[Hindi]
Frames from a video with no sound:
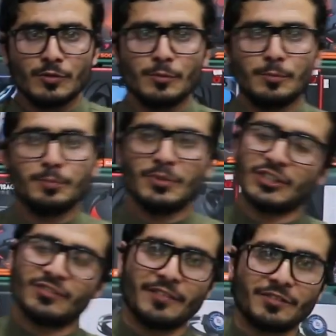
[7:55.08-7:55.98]
आपके पास पी
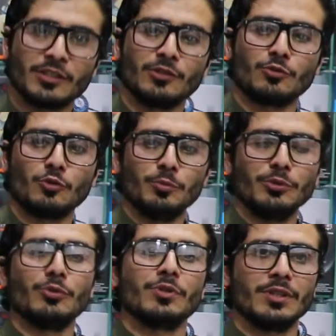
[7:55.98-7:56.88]
एस फाइव के कंट्रोल
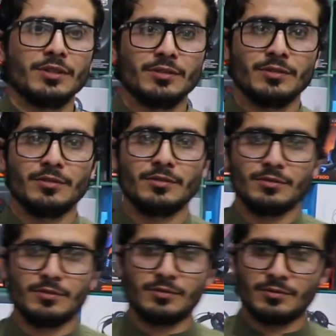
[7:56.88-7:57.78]
भी होंगे ठीक हो
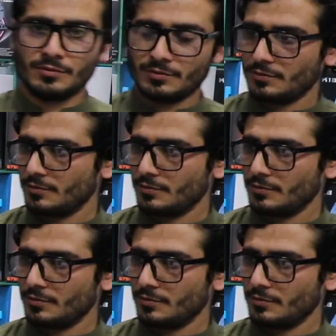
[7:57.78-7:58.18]
गया सर उसकी